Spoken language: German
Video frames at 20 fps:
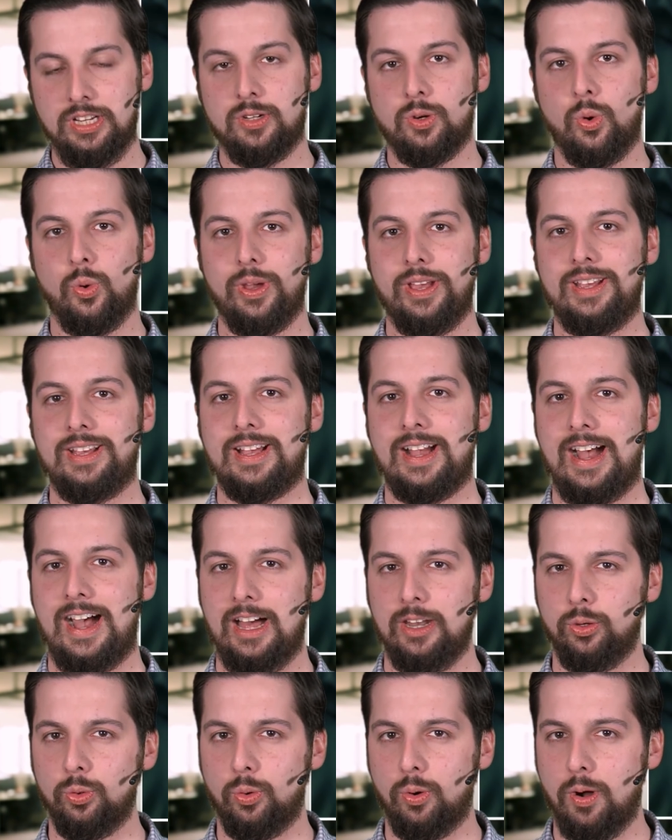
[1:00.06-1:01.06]

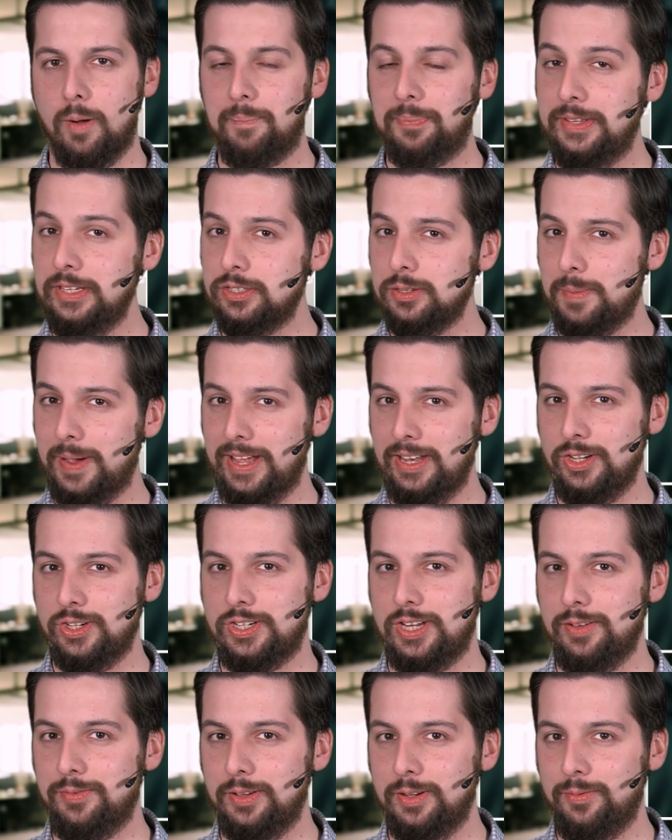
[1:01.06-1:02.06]
Korikado. Ob diese beiden
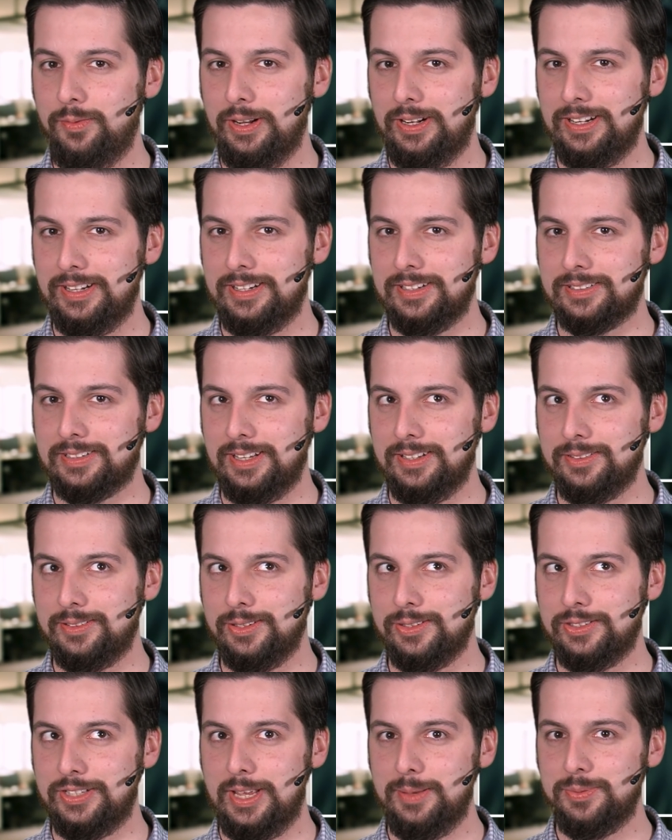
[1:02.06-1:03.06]
Chefentwickler das
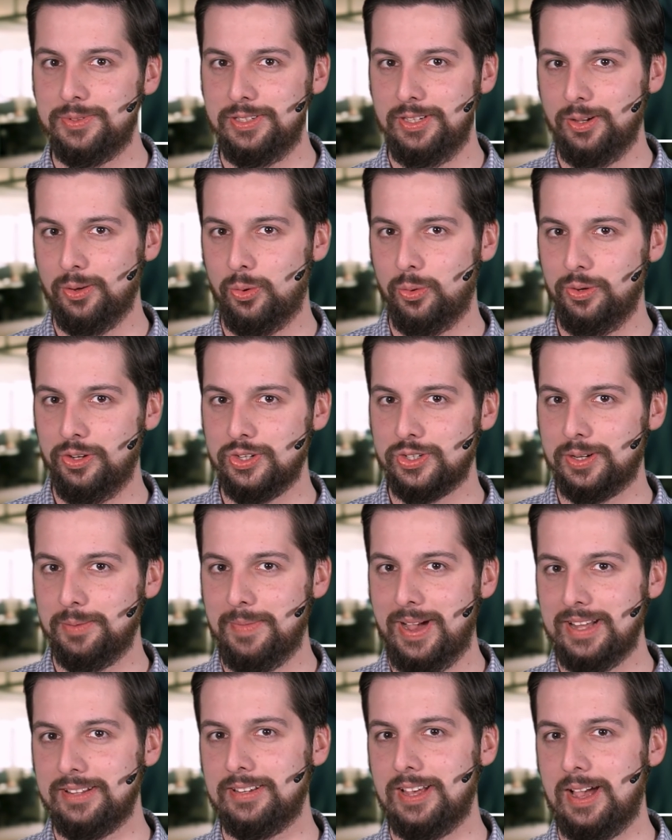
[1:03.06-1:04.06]
Ganze selbstironisch
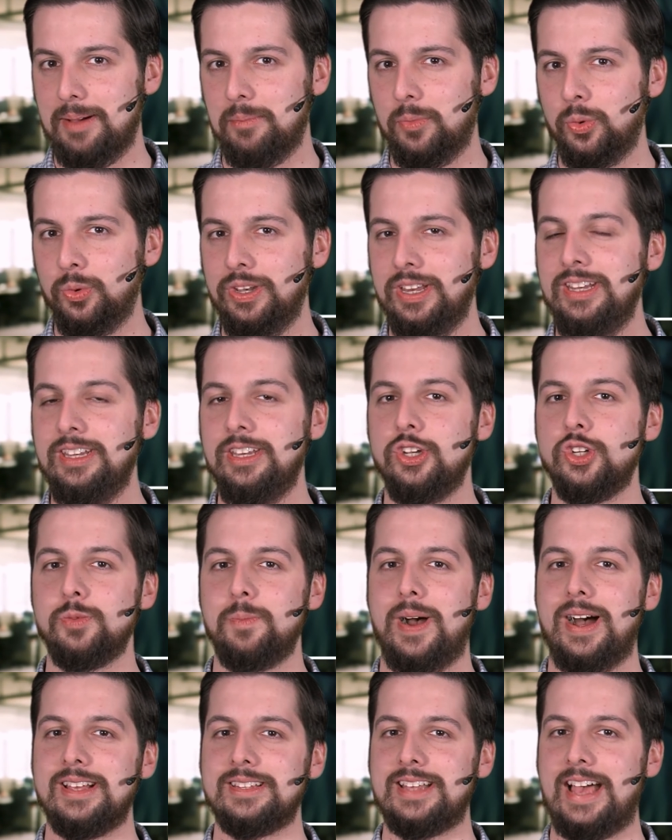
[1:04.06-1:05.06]
gemacht haben und in den
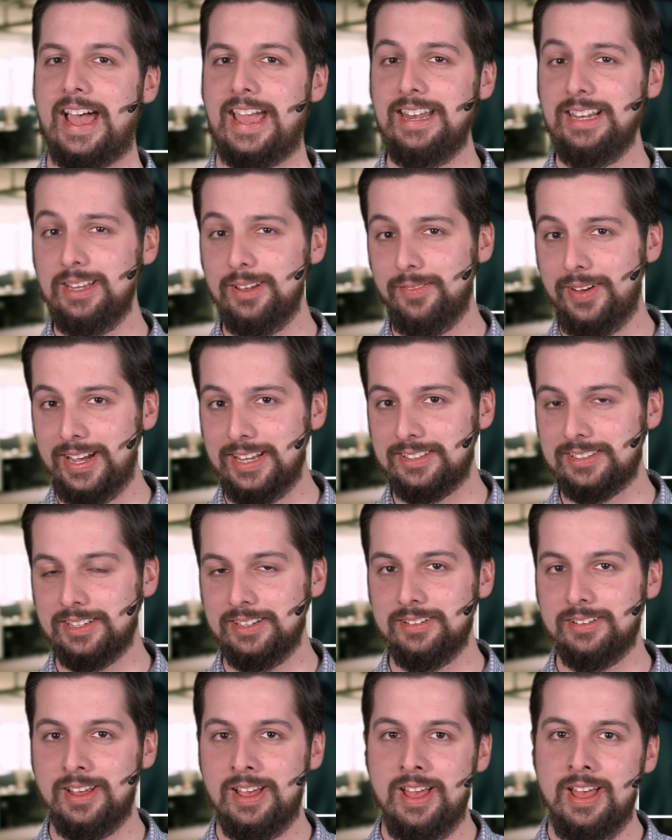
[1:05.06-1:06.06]
Spaß eingeweiht
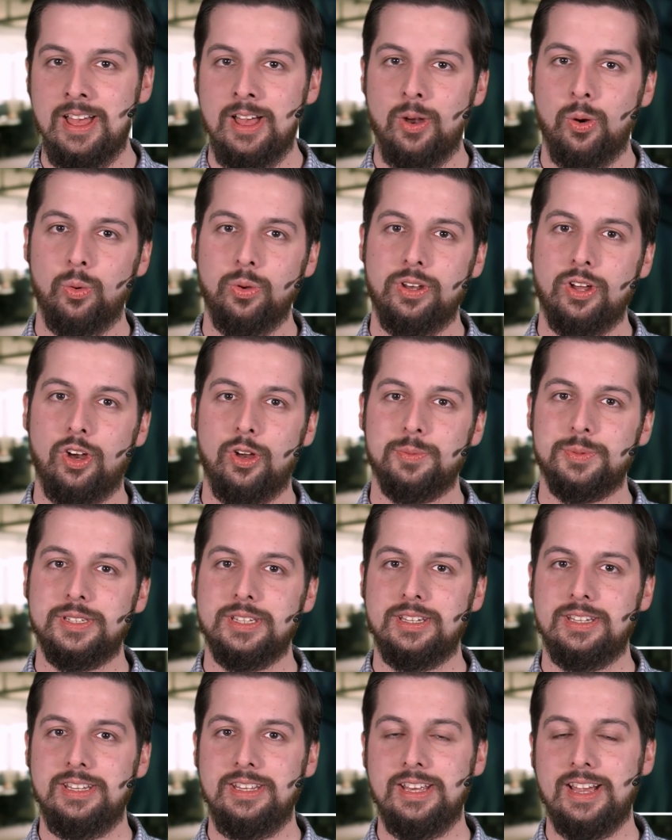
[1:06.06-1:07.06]
sind oder ob
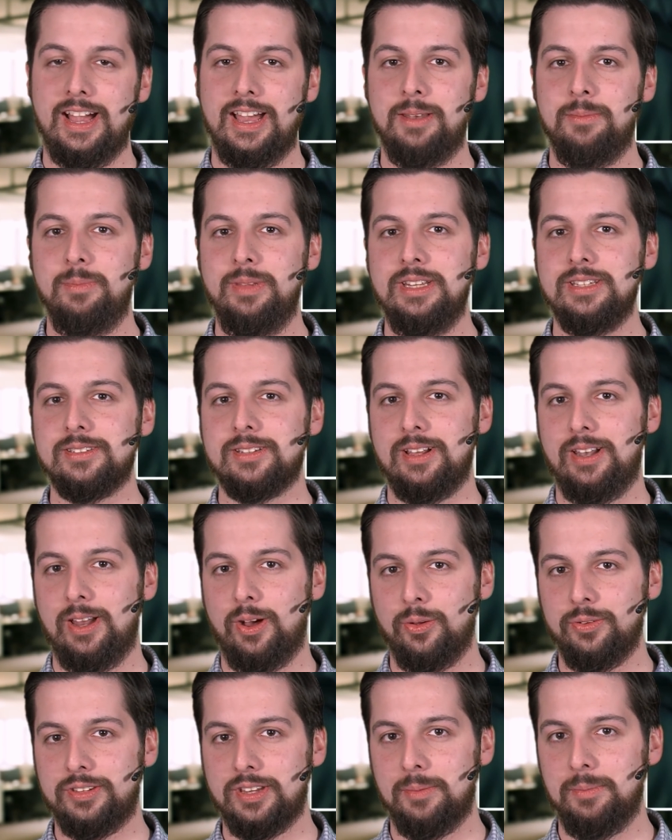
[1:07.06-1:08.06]
sich hier ein mies
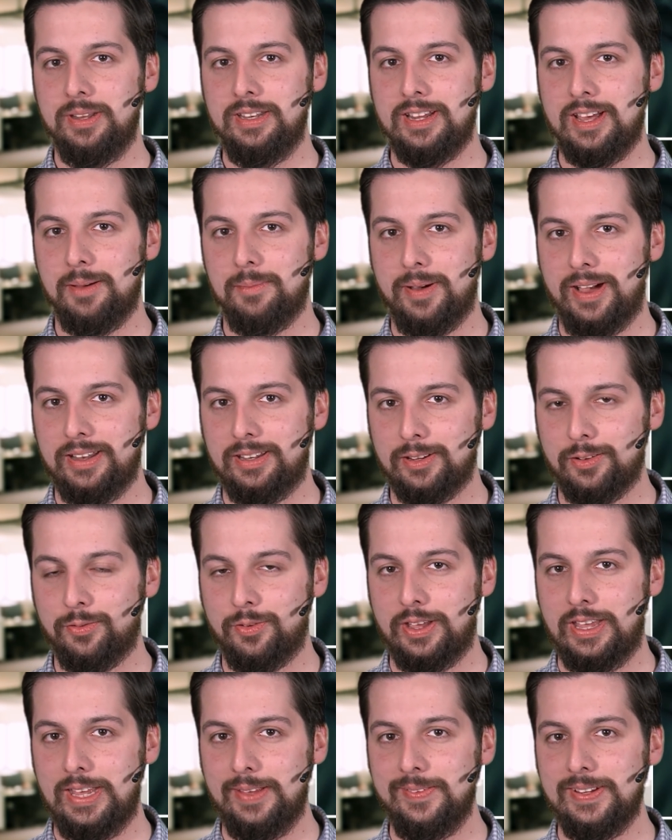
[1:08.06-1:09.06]
gelaunter Mitarbeiter
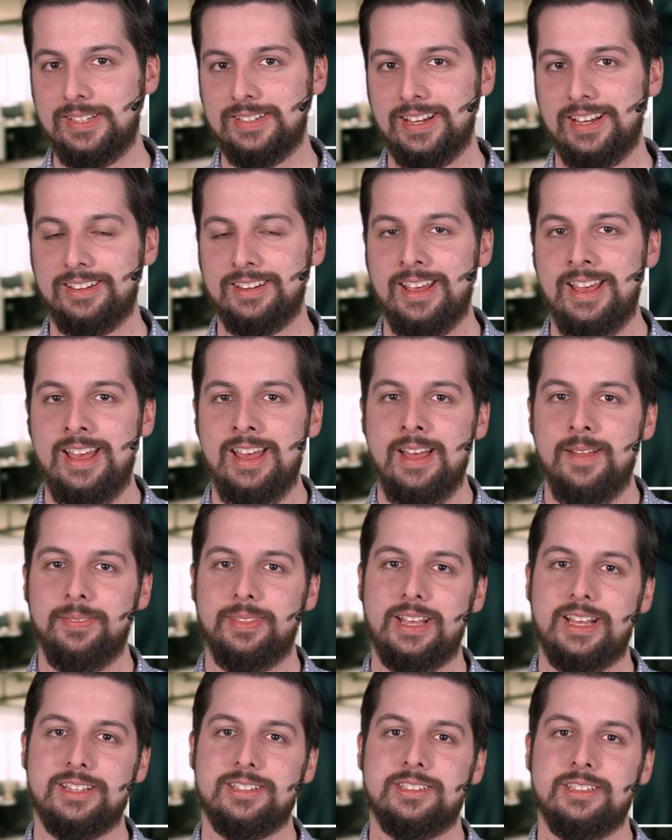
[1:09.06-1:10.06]
verewigt hat,
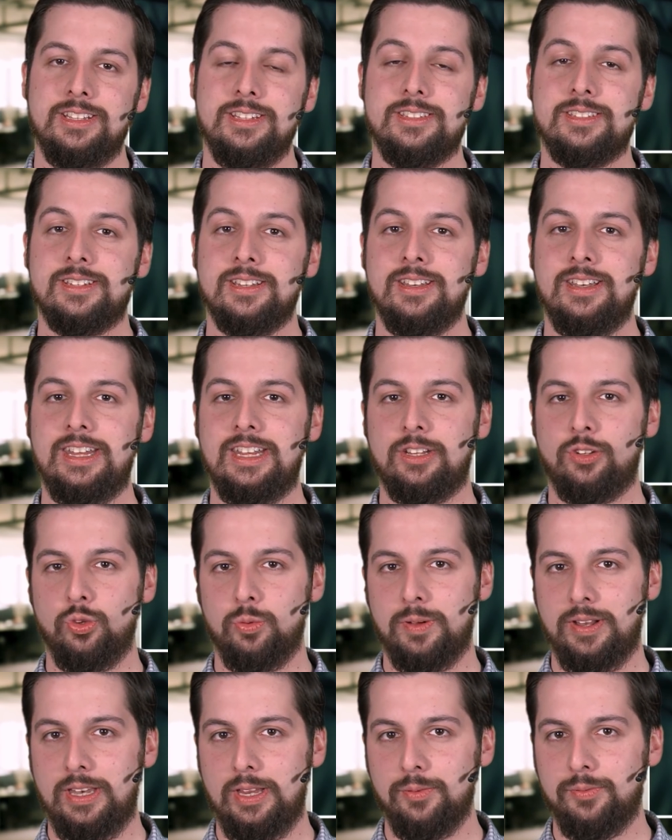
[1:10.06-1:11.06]
das ist nicht
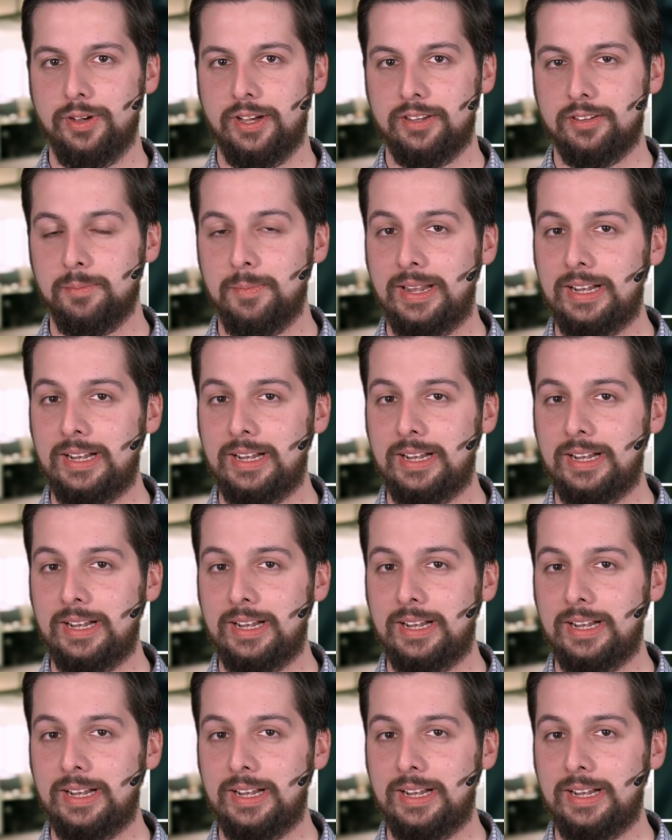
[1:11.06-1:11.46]
überliefert.